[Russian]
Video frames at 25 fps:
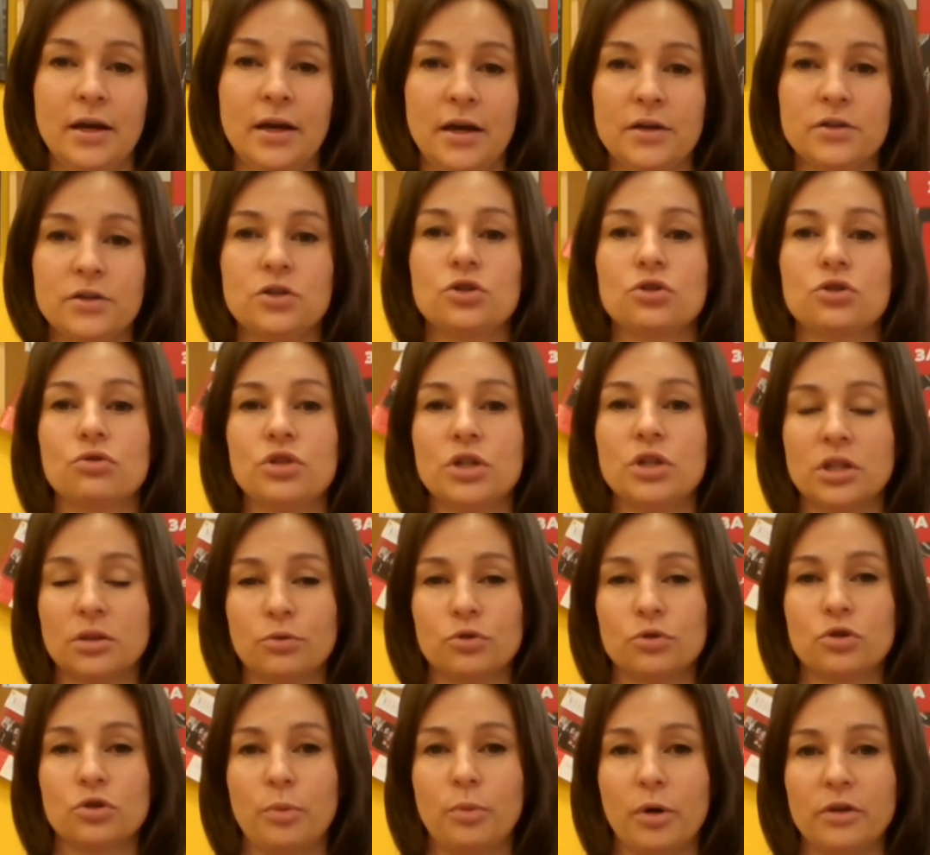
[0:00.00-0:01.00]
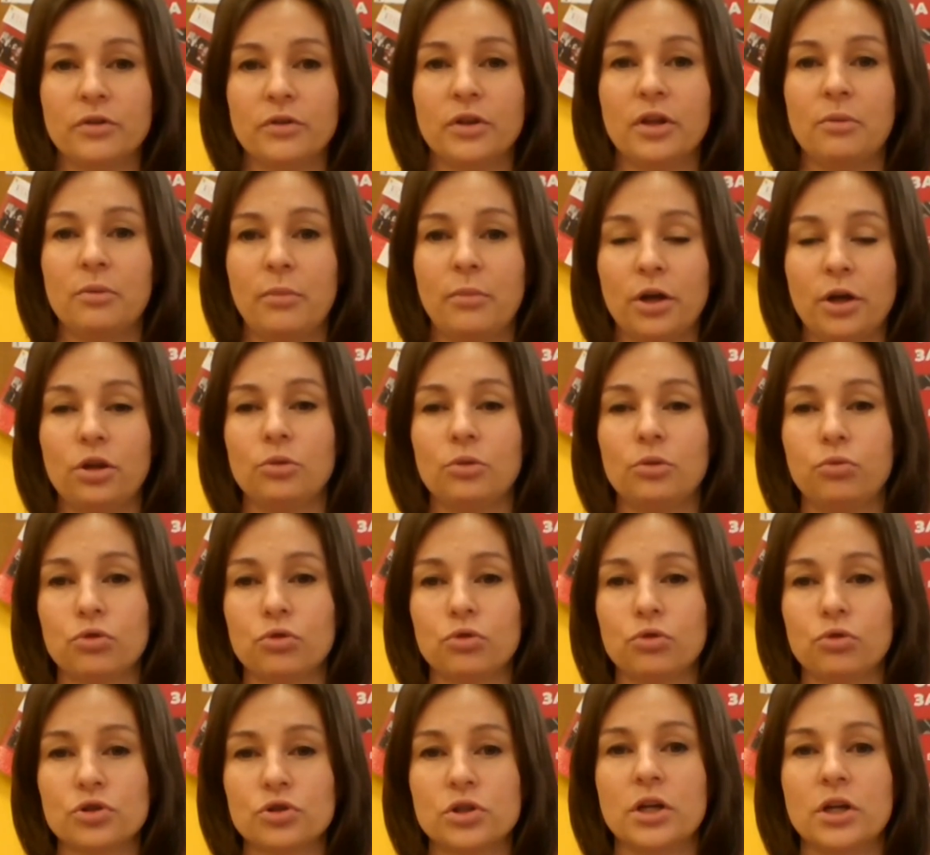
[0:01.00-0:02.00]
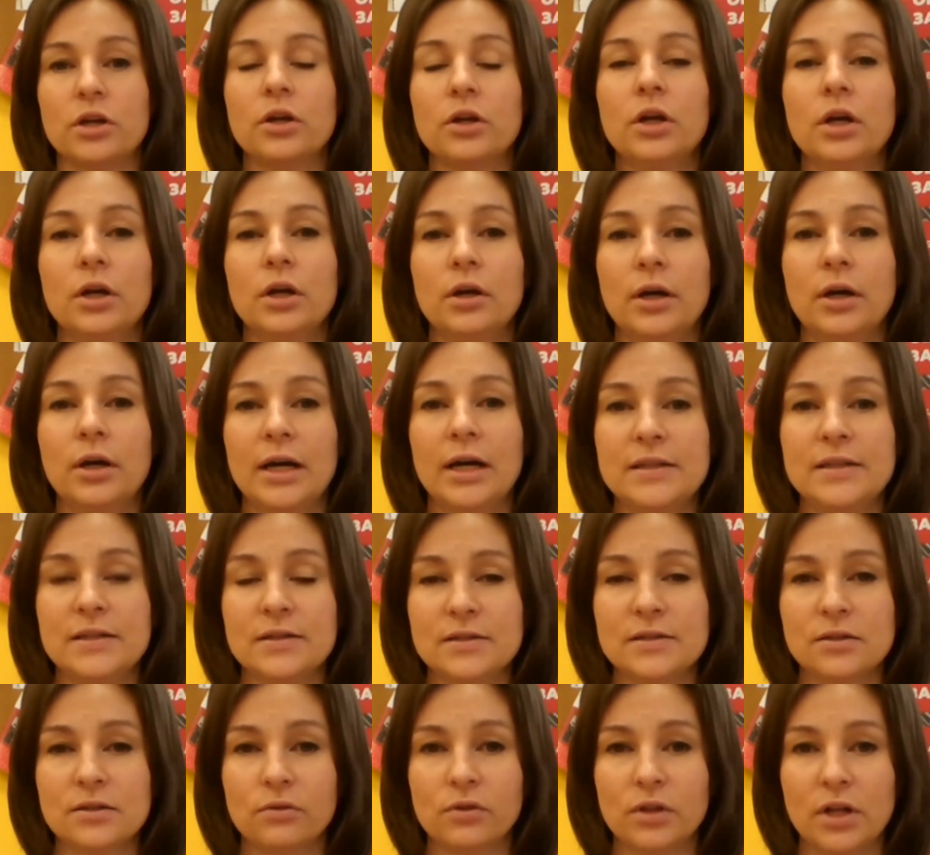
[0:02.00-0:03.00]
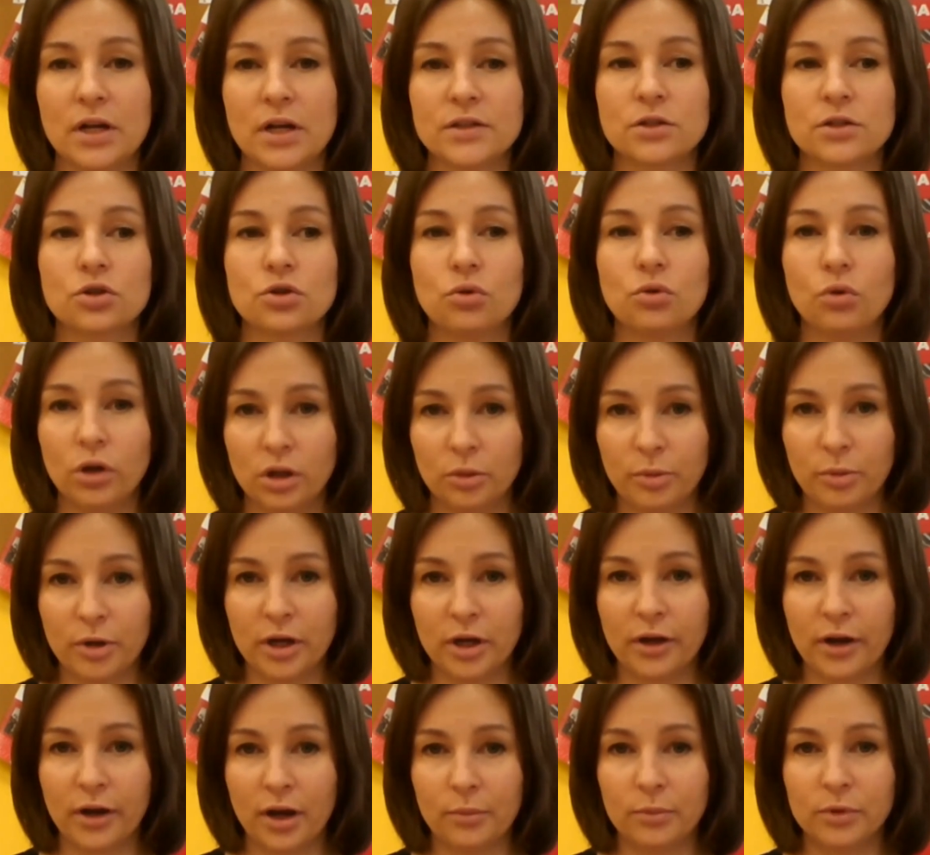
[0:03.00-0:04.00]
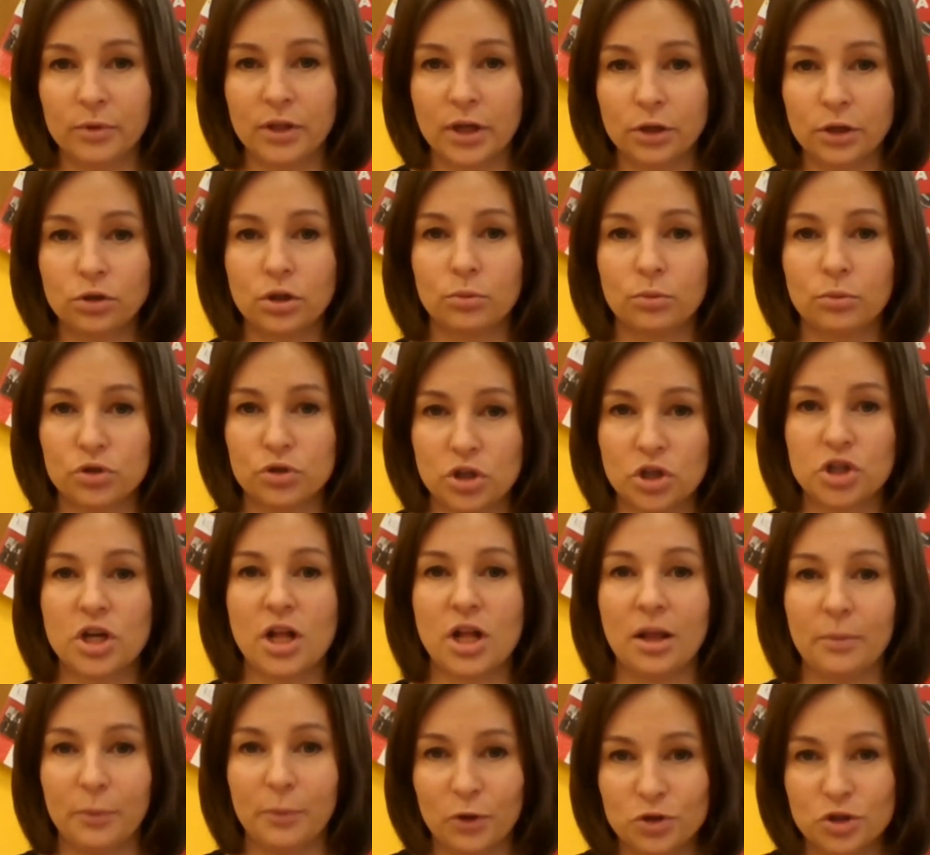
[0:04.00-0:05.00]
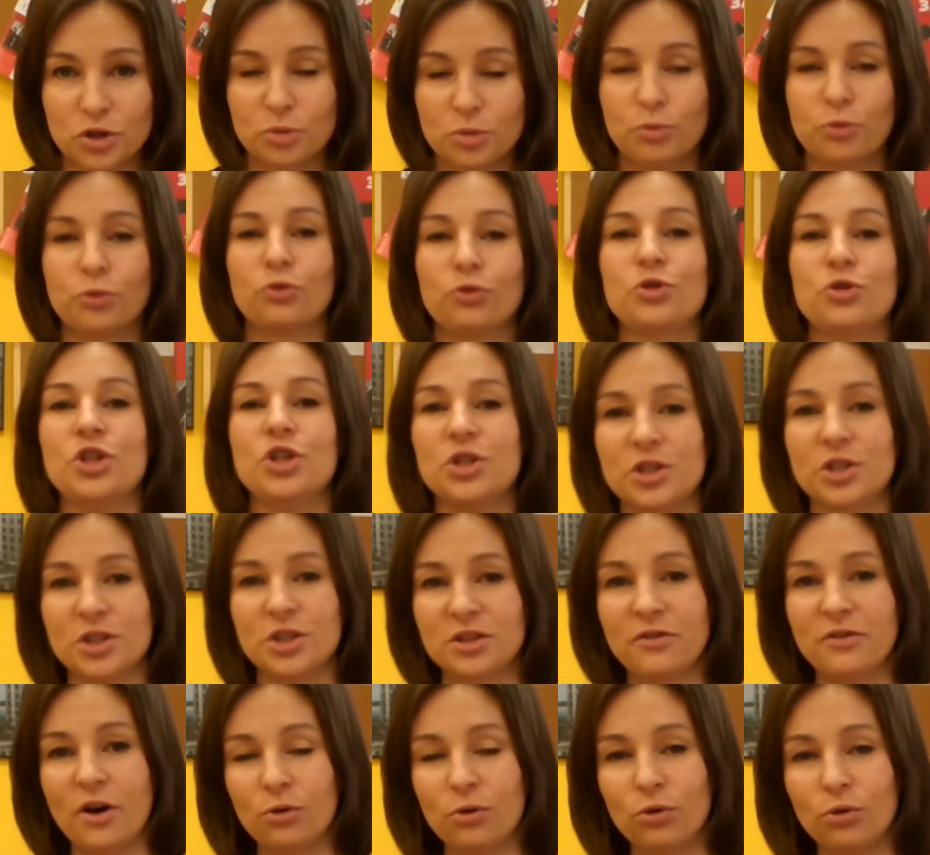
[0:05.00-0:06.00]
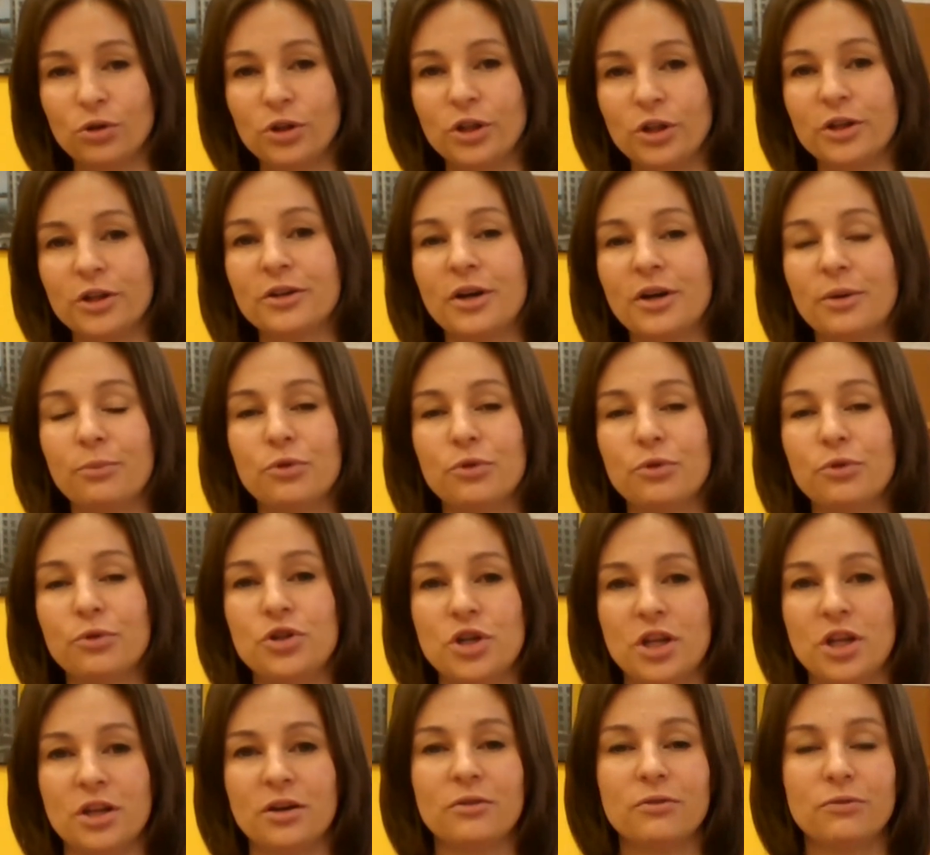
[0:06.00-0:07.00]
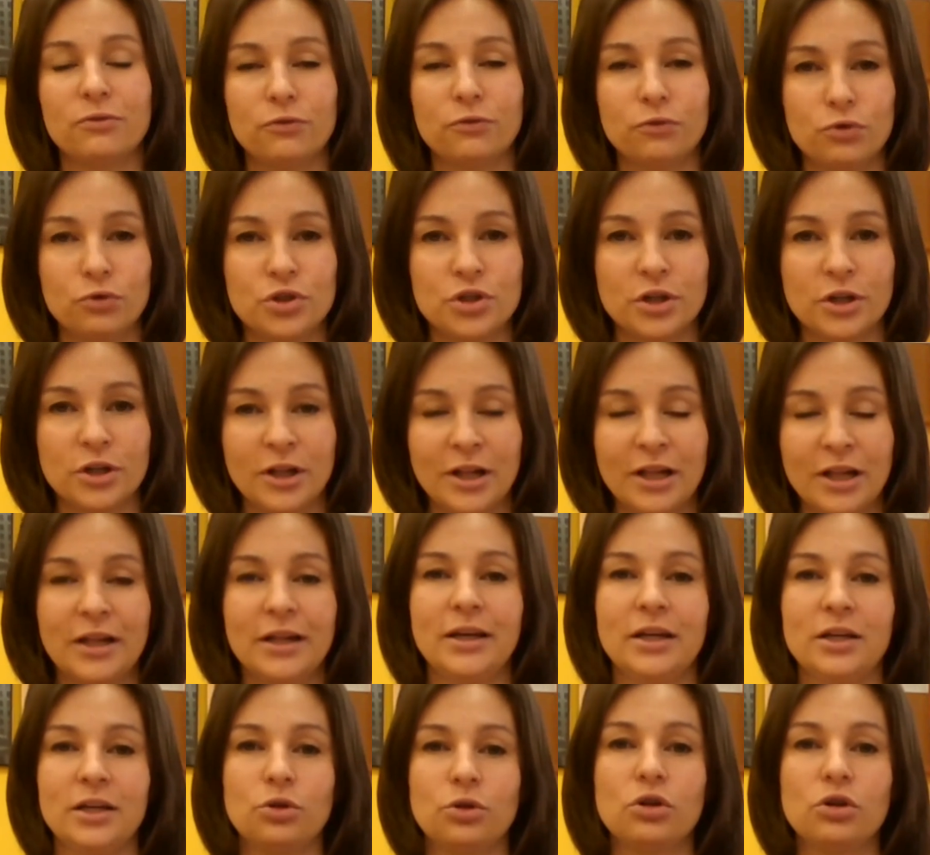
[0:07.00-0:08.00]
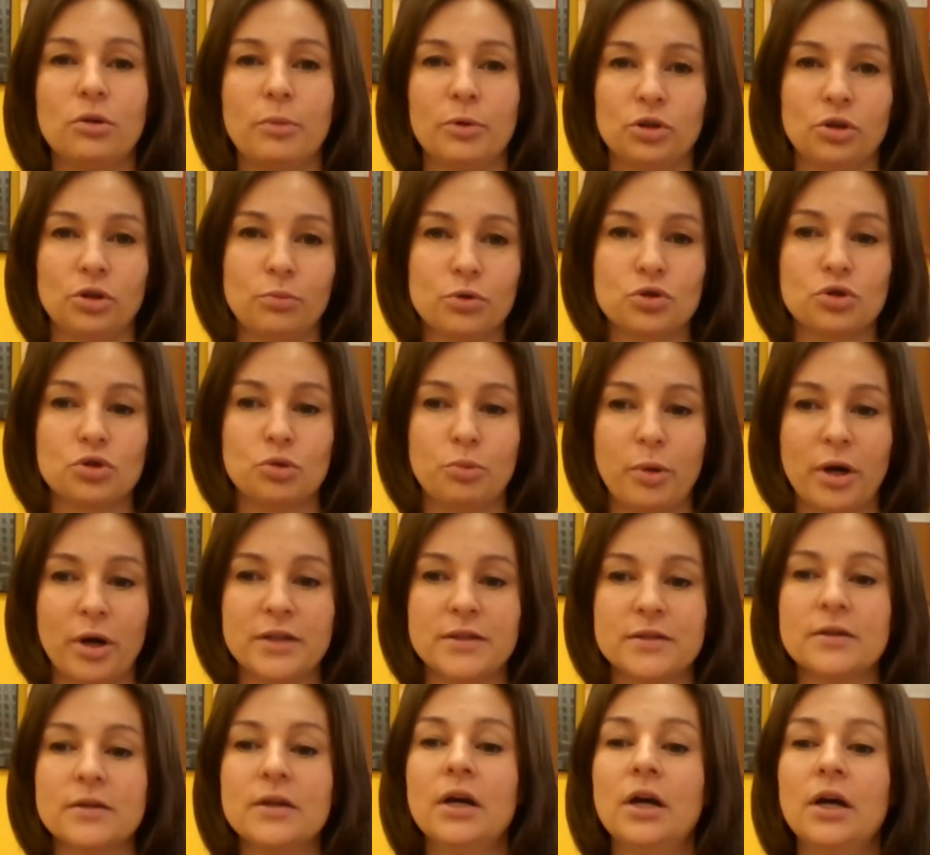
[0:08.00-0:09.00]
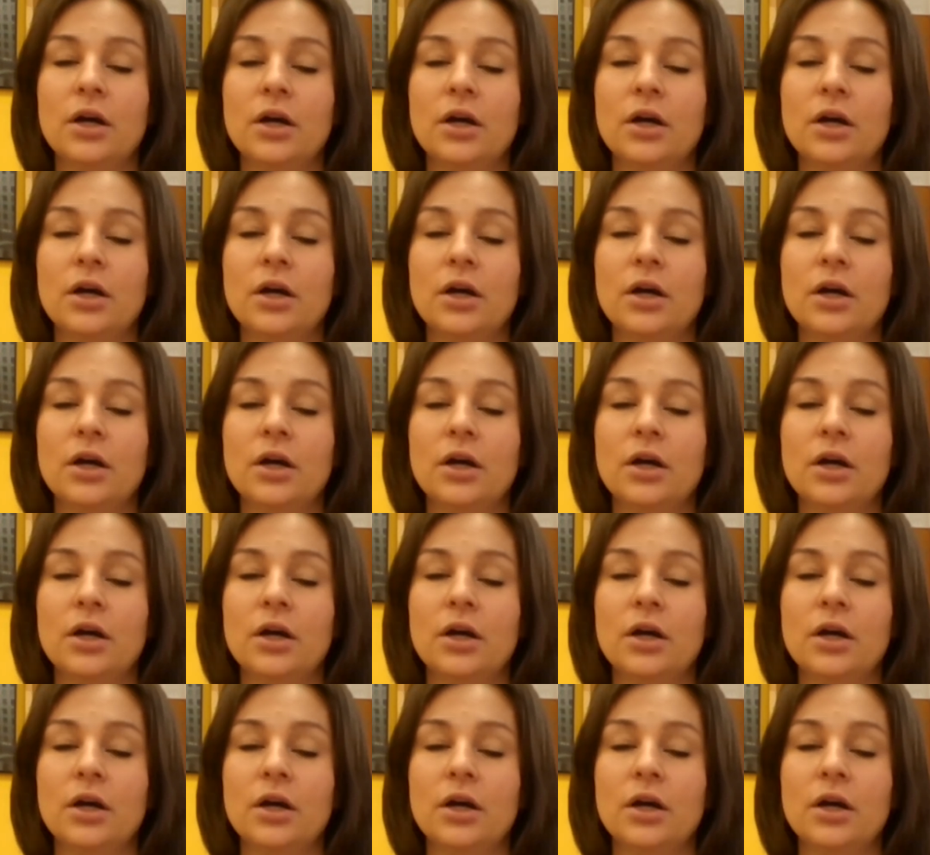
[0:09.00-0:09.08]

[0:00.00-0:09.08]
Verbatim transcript: Если же студент поступает в Германию после 11 класса школьной программы, да, то ему сначала придется получить эти два года обучения в ВУЗе и только потом поступать.